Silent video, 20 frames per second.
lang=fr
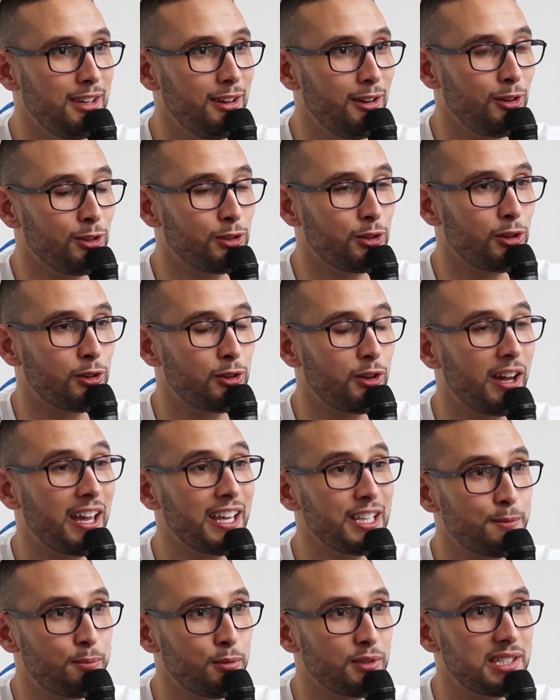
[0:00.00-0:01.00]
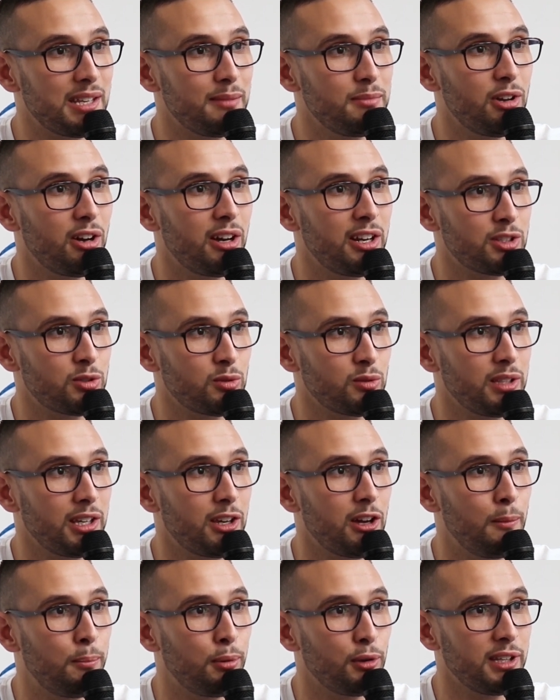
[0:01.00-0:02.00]
euh, en tant que responsable des relations
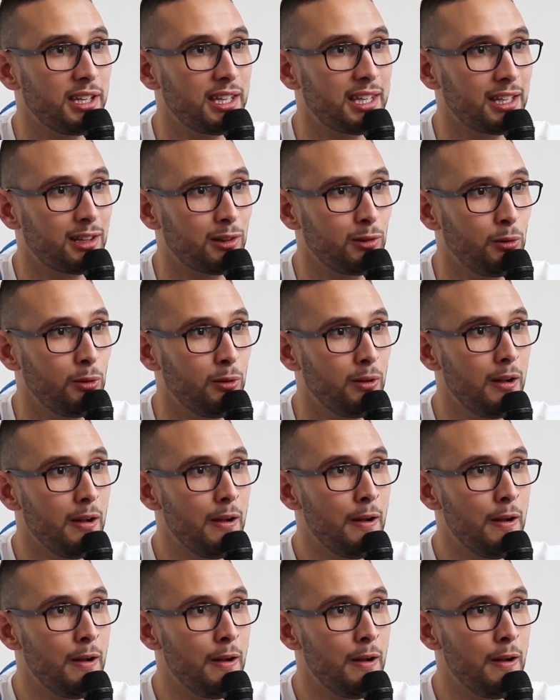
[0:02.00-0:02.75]
d'école pour Décathlon.